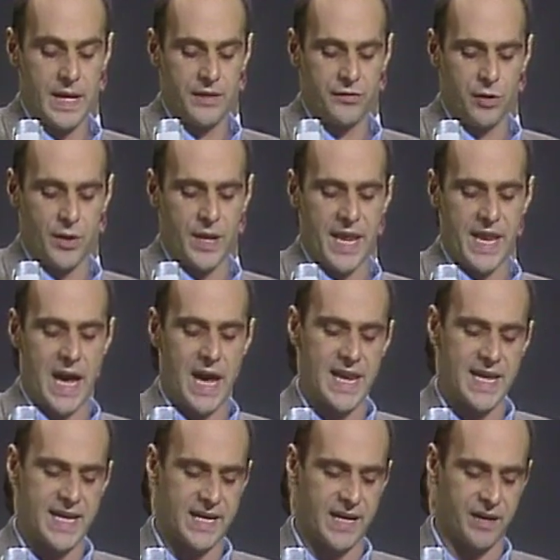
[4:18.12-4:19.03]
sondern
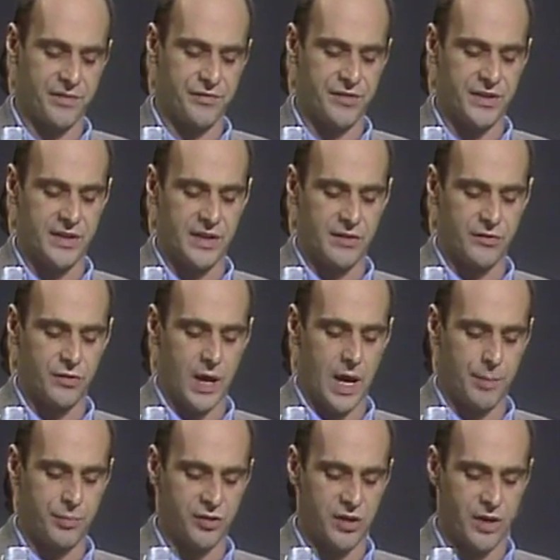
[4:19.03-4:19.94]
alle Kräfte, die zur
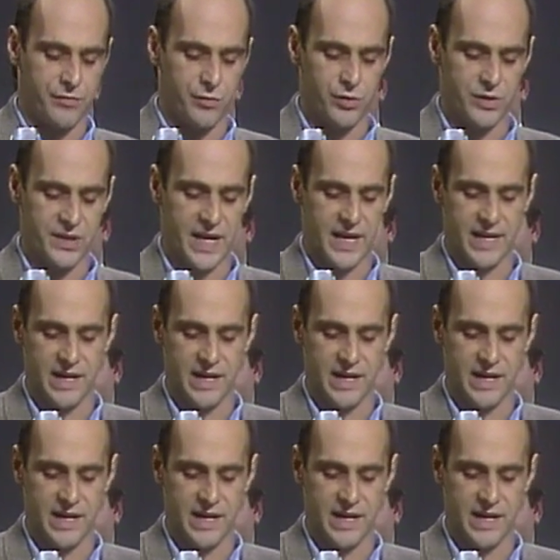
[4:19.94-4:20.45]
Abschaffung der